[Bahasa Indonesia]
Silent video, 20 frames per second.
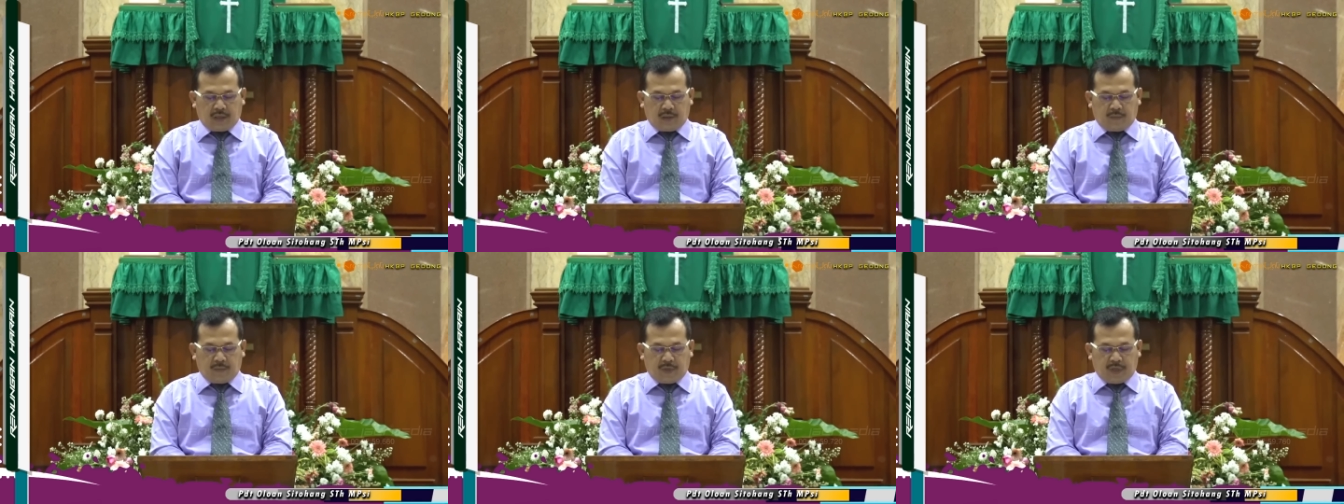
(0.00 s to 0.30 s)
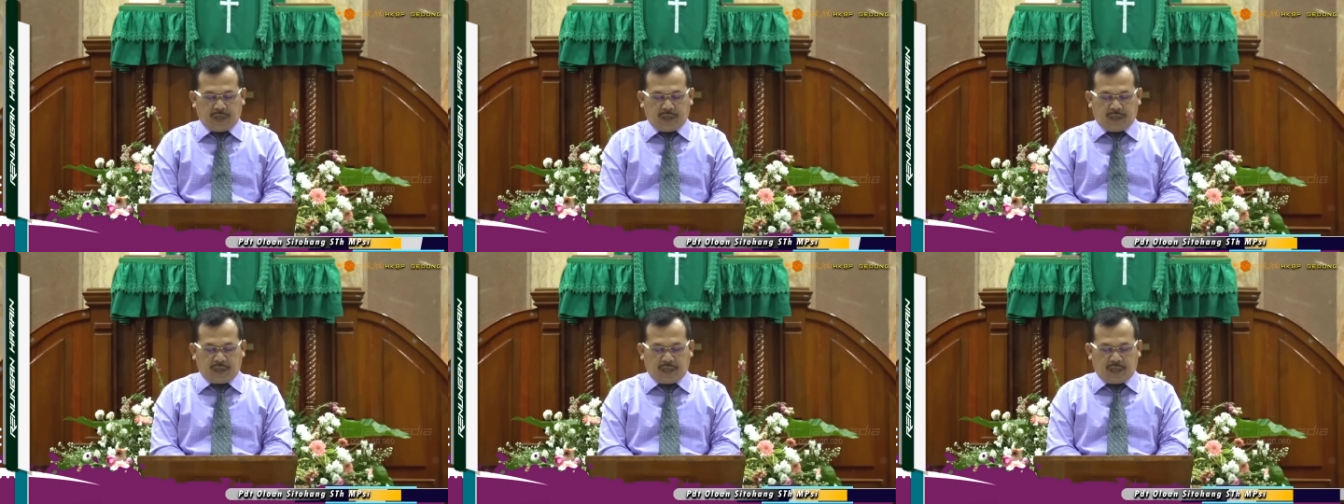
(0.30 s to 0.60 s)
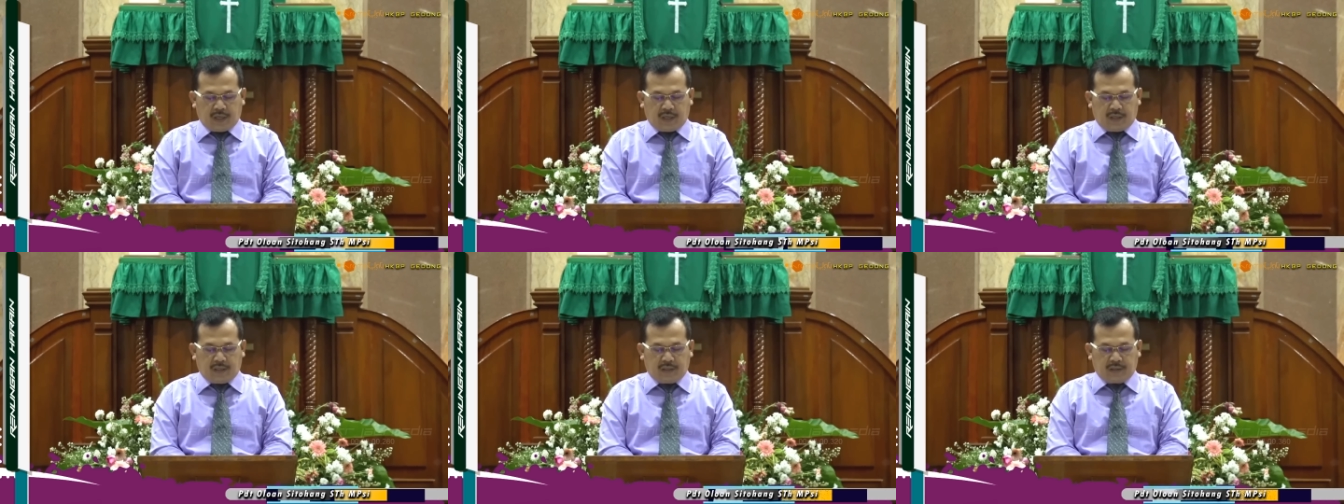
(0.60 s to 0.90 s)
Agar
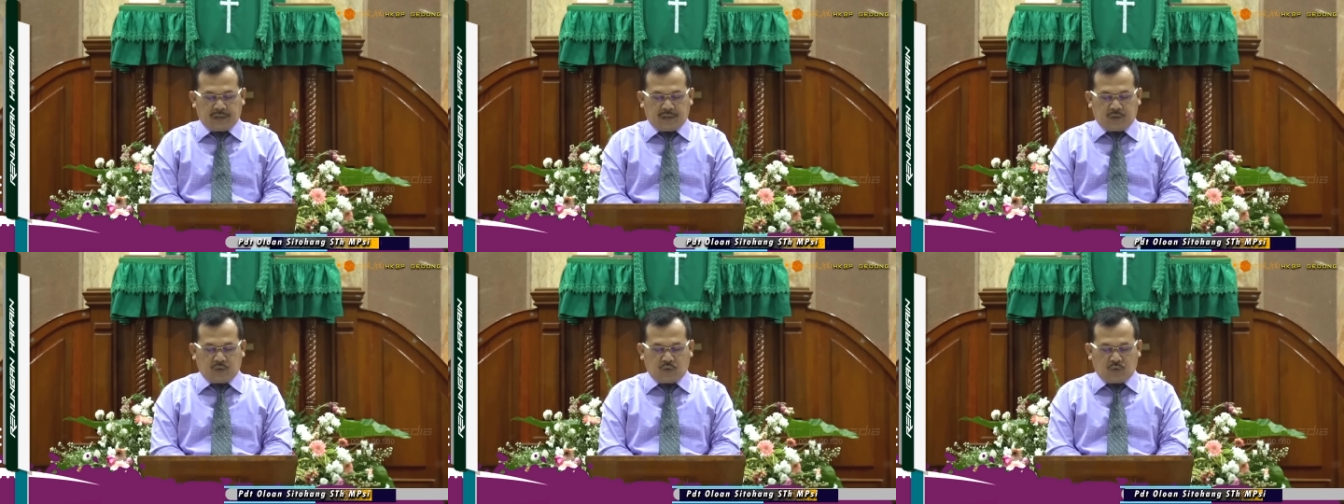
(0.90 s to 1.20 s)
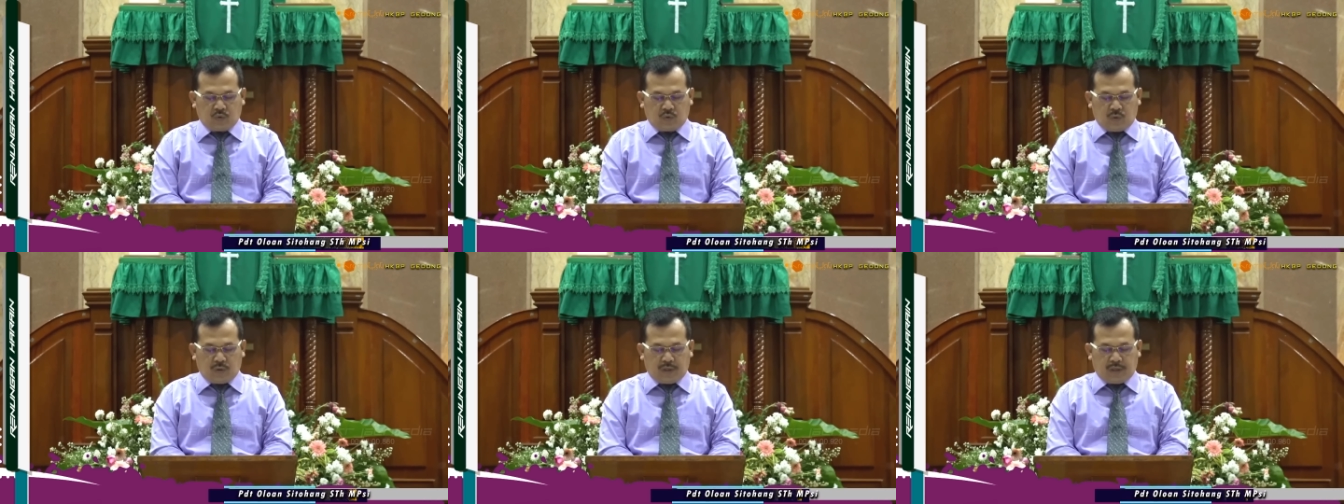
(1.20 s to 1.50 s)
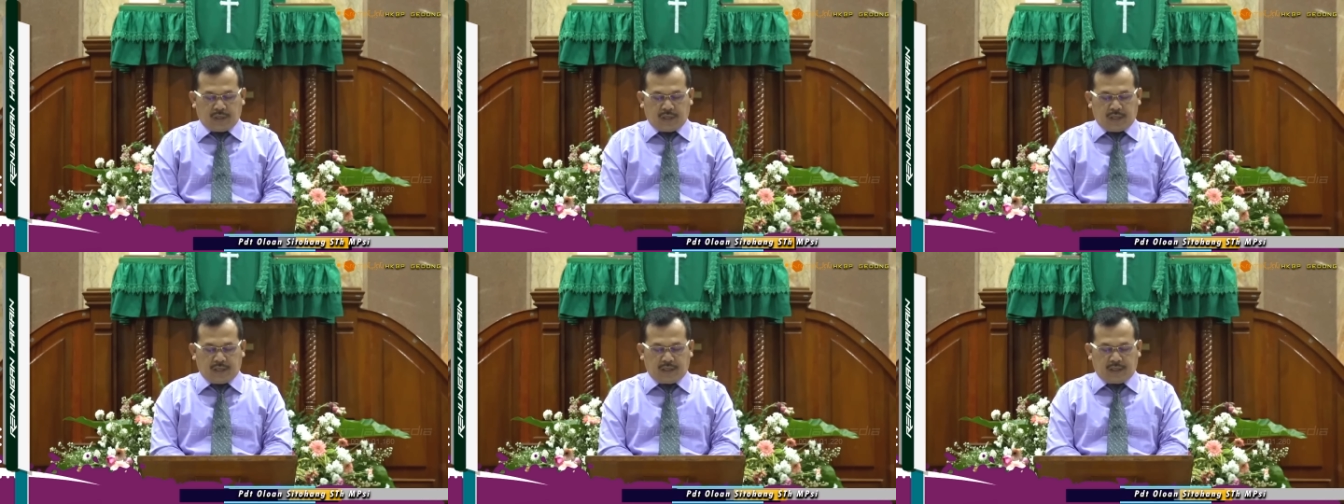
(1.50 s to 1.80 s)
mereka dicontoh
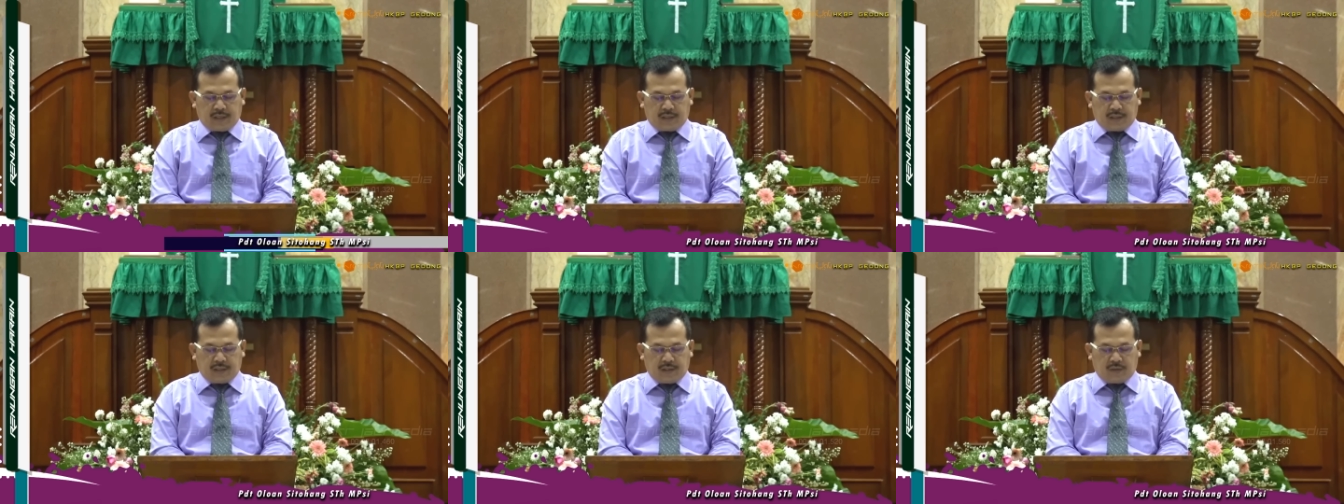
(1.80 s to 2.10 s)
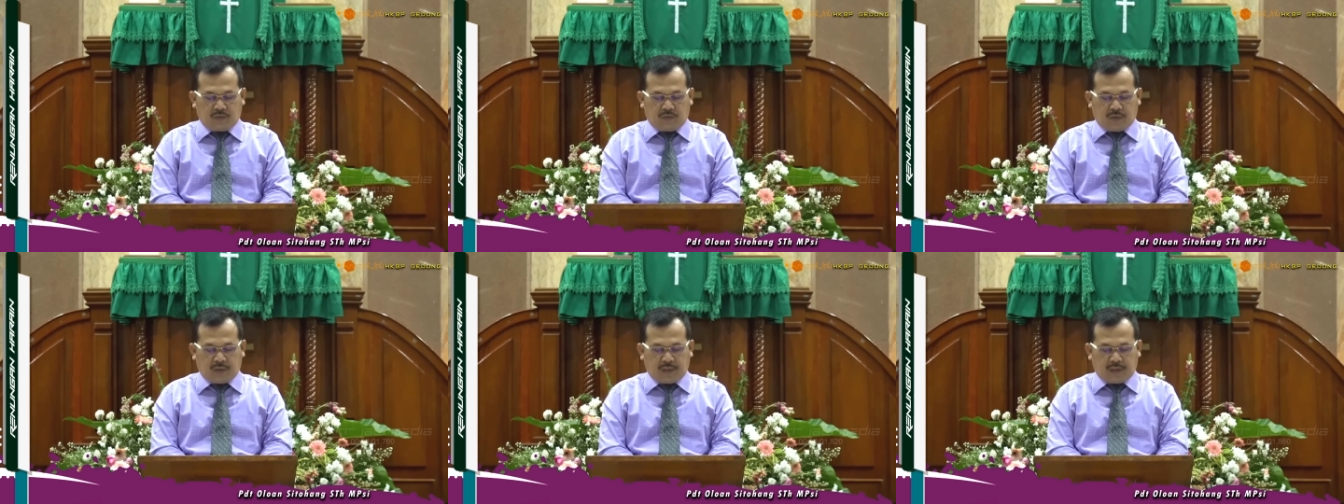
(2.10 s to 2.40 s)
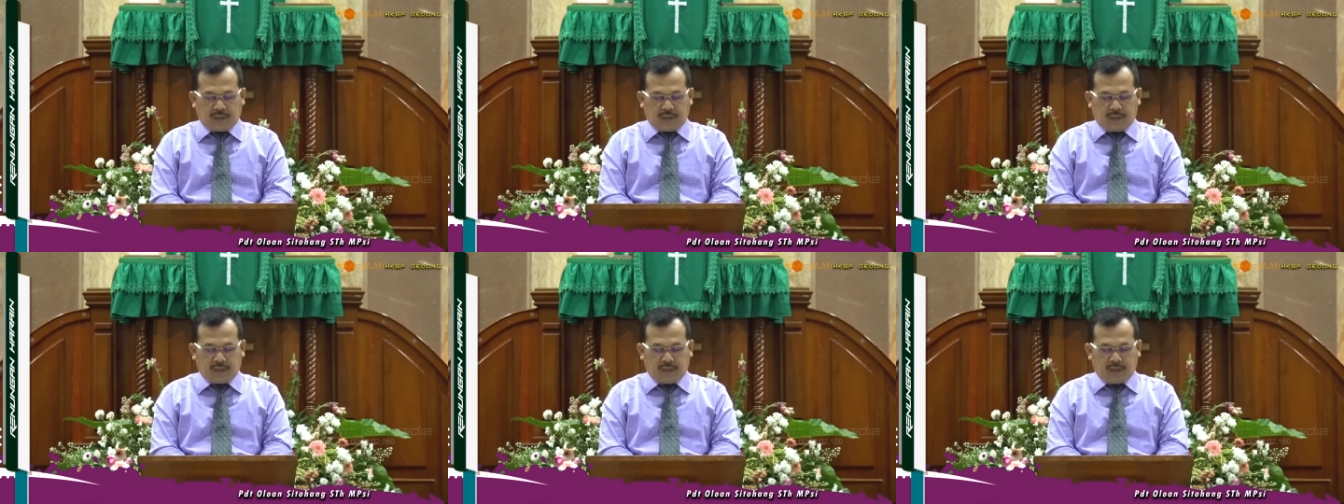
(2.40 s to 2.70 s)
anak-anaknya ya
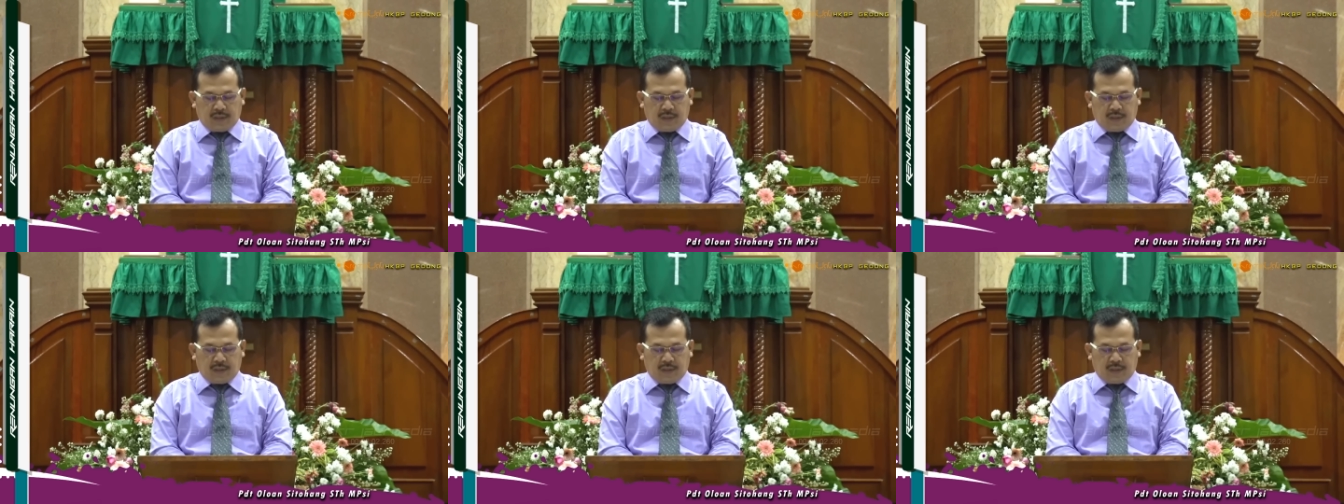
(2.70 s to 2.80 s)
Tuhan.